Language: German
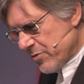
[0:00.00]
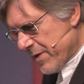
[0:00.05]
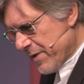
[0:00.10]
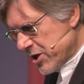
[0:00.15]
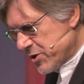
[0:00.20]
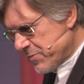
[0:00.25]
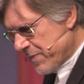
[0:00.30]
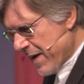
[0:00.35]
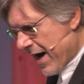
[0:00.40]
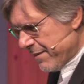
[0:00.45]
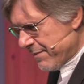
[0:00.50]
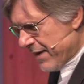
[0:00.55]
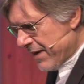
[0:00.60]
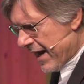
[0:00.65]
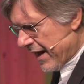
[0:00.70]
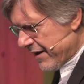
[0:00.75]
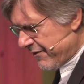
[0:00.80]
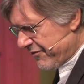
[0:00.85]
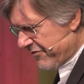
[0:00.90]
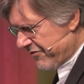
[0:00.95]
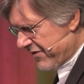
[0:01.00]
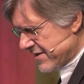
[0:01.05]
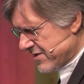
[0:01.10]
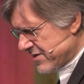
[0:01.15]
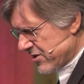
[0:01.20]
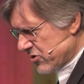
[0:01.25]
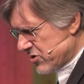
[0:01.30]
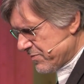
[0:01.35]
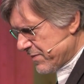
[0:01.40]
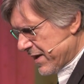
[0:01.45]
zum Beispiel einmal einen
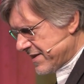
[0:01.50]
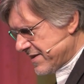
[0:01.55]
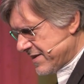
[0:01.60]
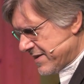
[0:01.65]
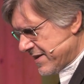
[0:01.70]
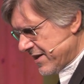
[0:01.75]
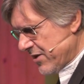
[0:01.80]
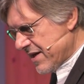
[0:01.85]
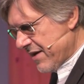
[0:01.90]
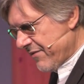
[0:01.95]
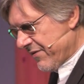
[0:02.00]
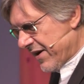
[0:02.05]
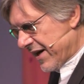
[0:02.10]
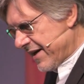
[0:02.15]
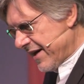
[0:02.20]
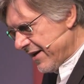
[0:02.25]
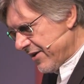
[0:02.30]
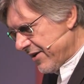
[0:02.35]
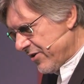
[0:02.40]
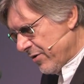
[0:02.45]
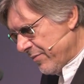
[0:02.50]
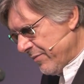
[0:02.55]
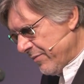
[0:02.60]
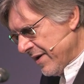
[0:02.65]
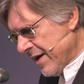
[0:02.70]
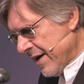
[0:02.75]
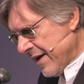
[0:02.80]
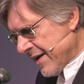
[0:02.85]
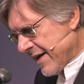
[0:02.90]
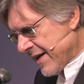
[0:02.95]
Vers aus dem Matthäus
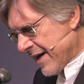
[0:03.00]
Evangelium,